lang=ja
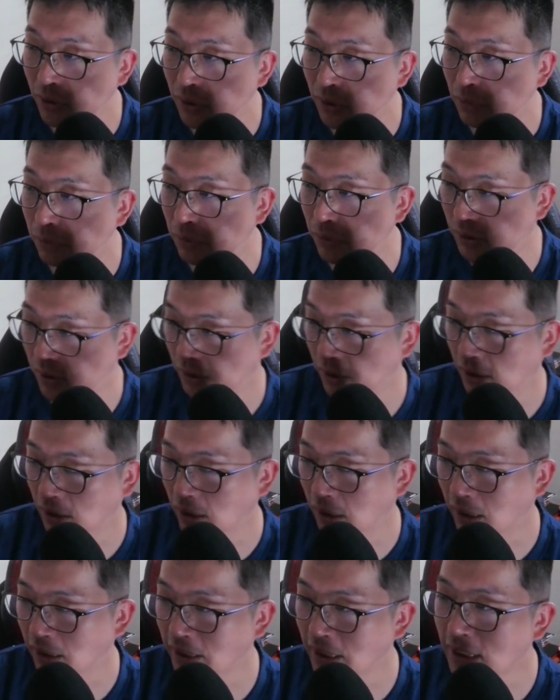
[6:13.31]
もし
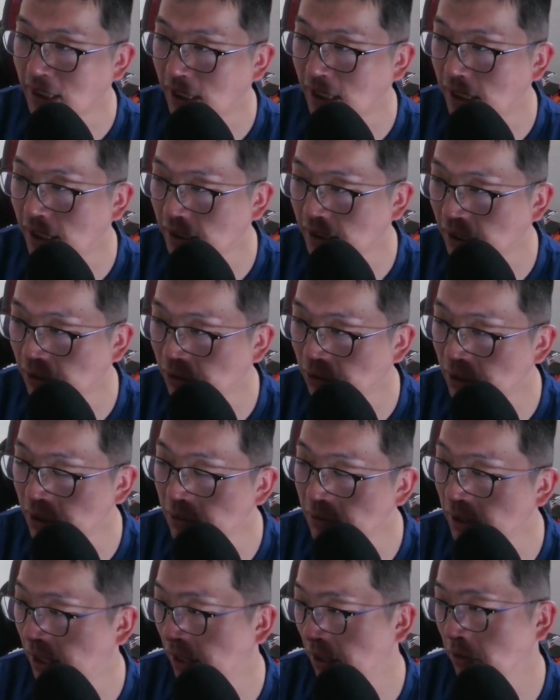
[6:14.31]
何かがあった時に
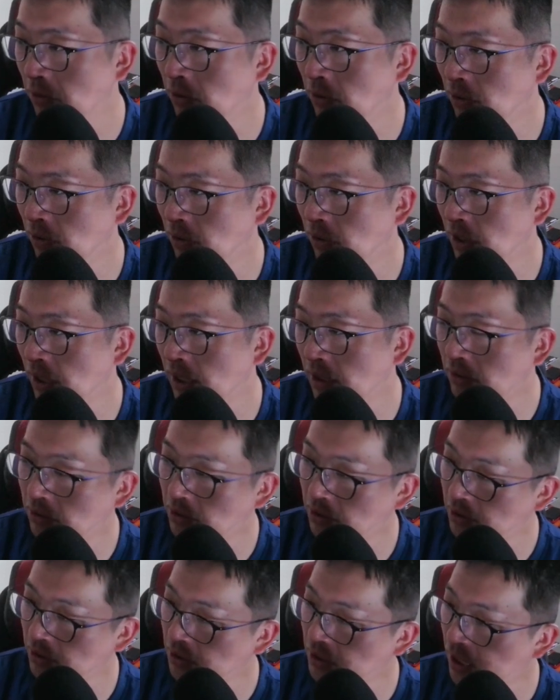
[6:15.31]
は、の、
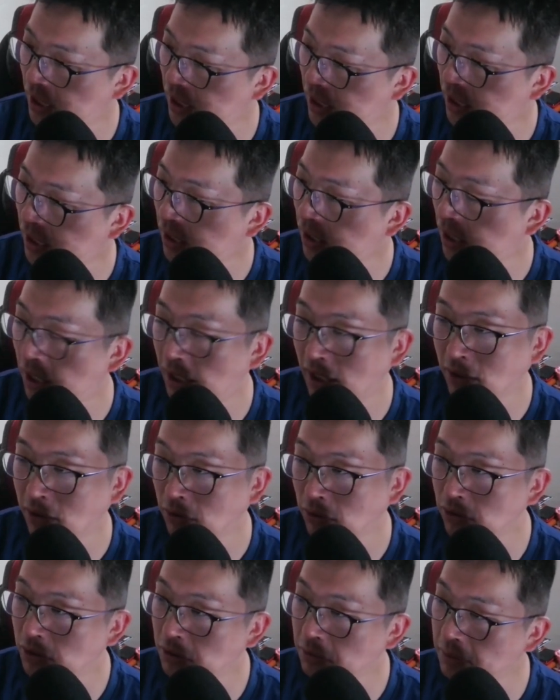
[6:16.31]
X が、えっ、ー、と、
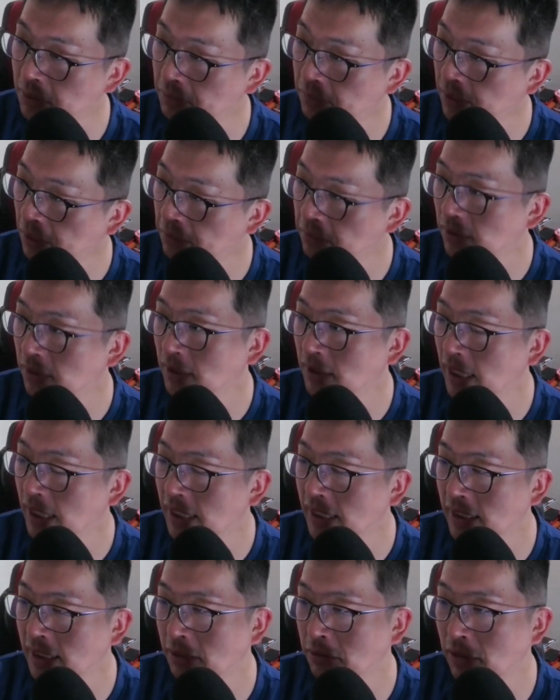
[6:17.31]
YouTube でも多分何
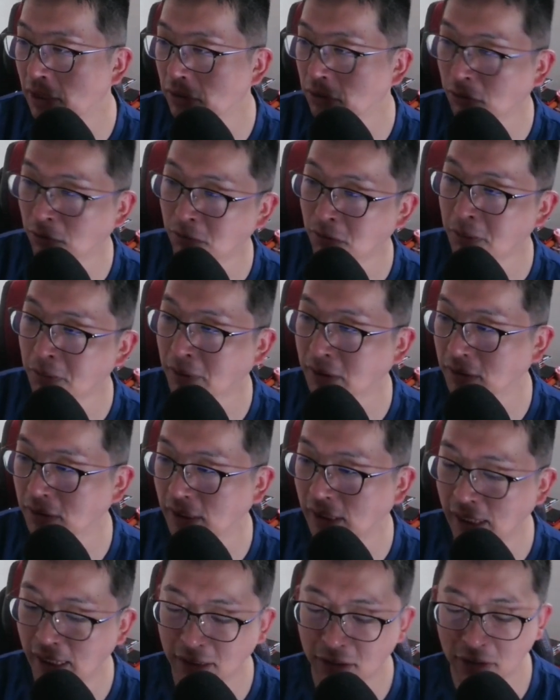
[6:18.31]
かしら触れると思いますん
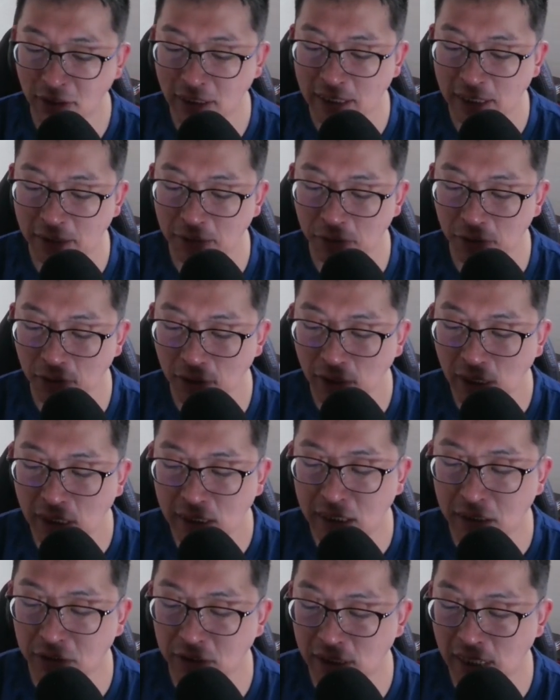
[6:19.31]
でね、そのあたりを
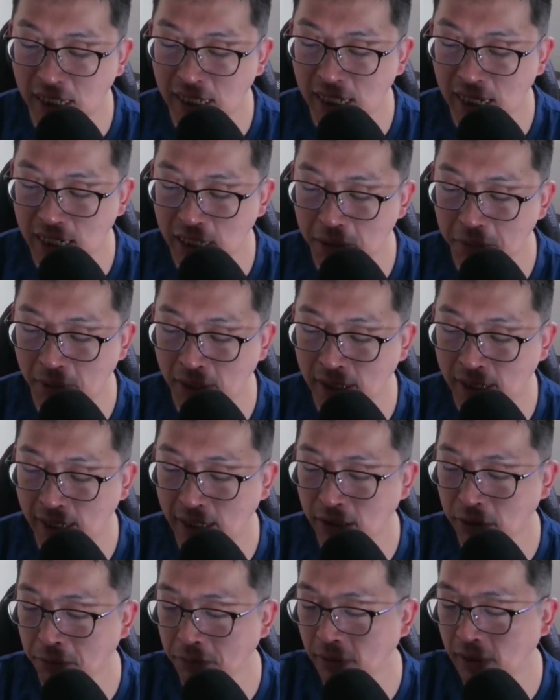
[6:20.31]
チェックしていただければいいか
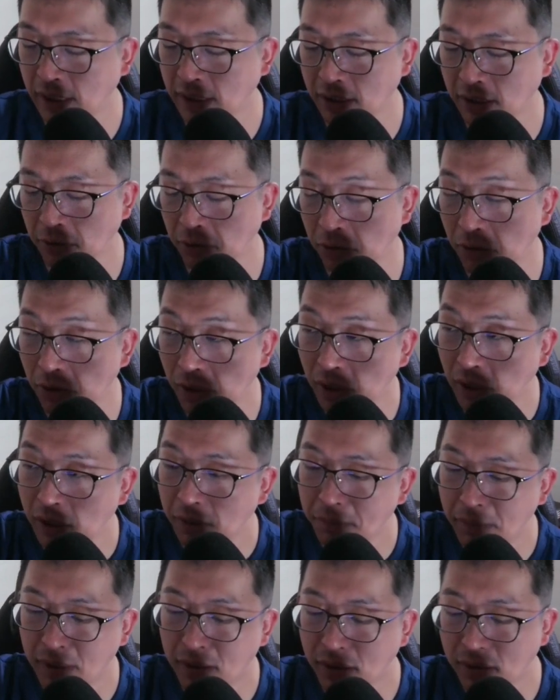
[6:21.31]
なと思うんですけど、
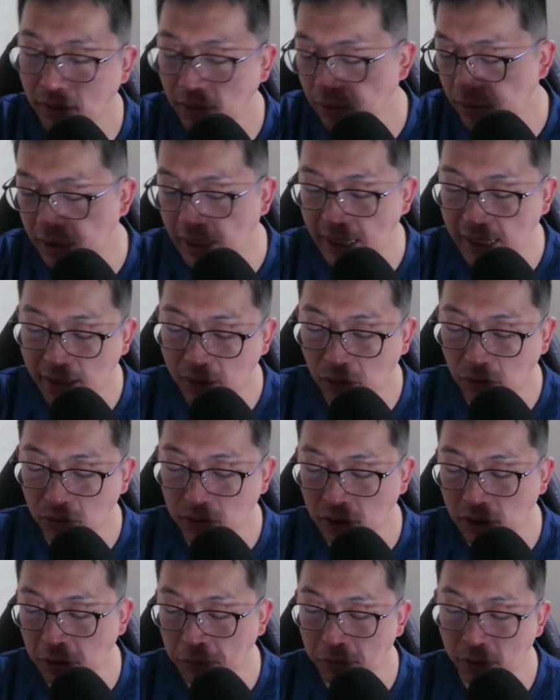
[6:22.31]
まあ、傾向
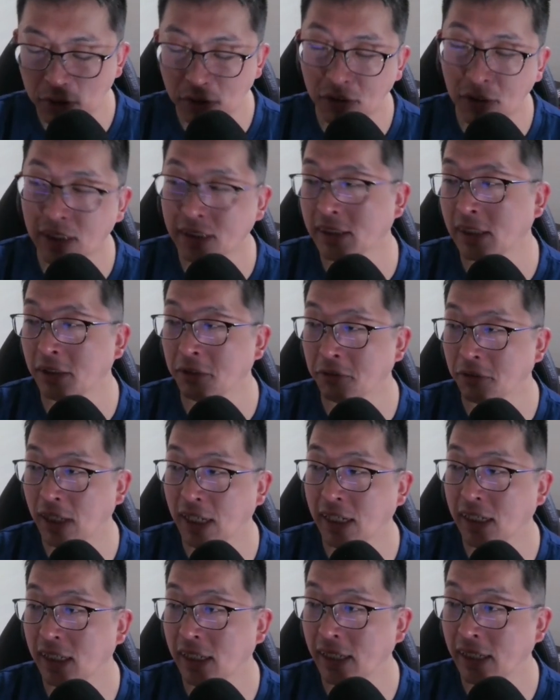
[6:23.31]
として面白かったの
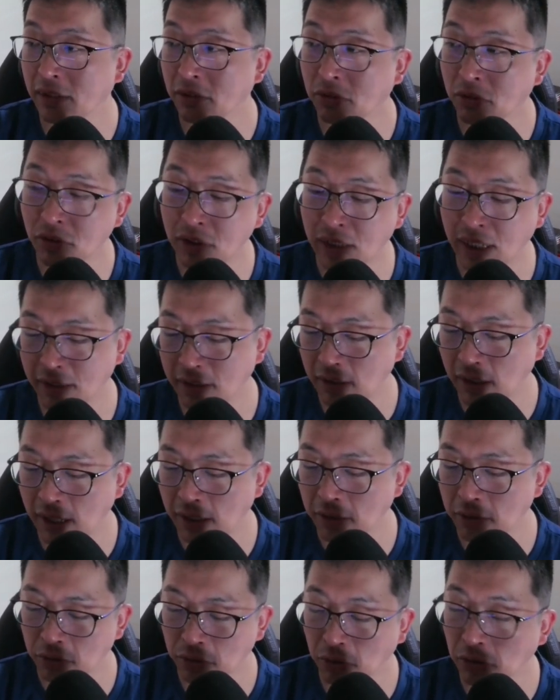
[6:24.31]
は、えっ、ー、と、今回の、あ
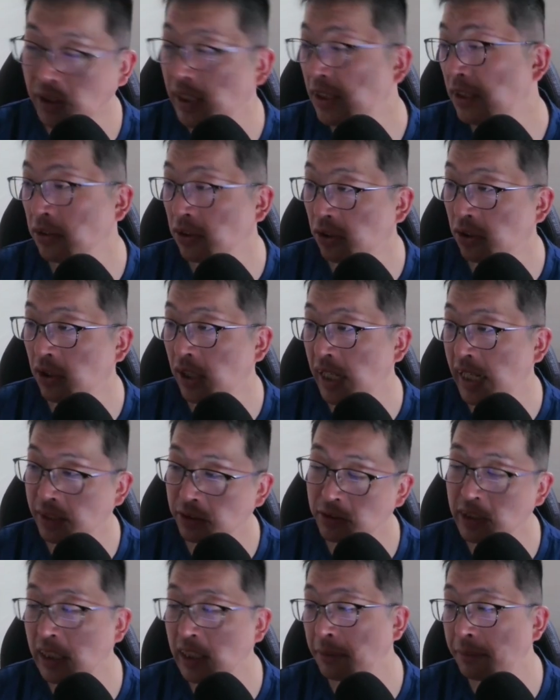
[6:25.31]
の、おせちと、えっ、ー、
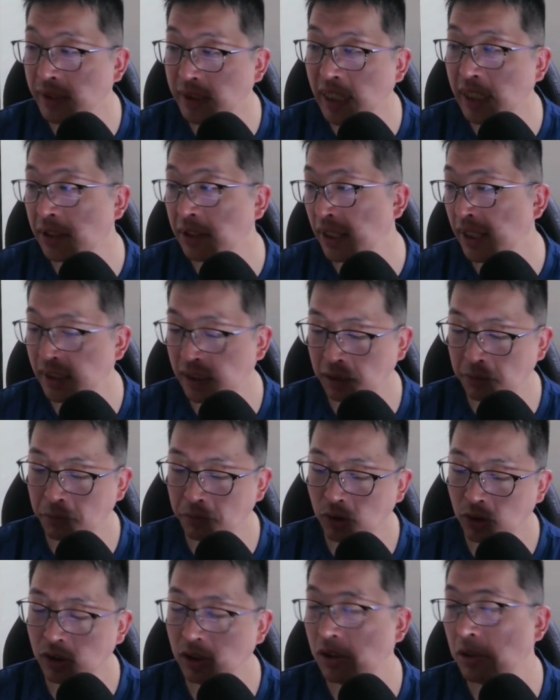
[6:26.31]
と、クリスマスケーキの話に
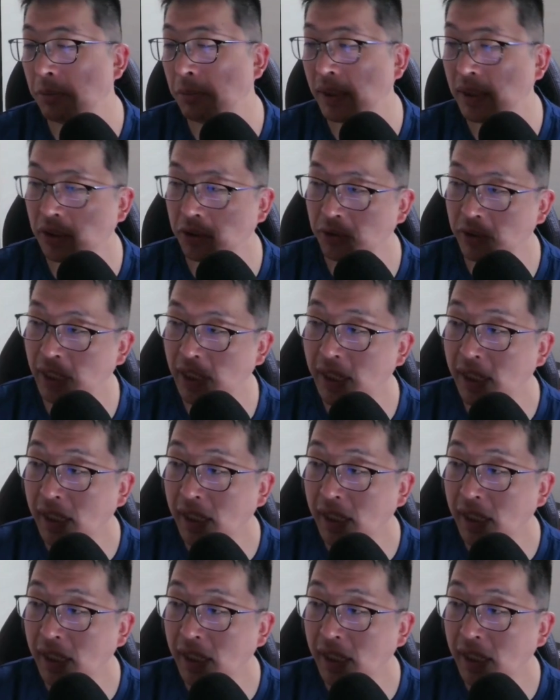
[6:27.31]
戻しますけどね、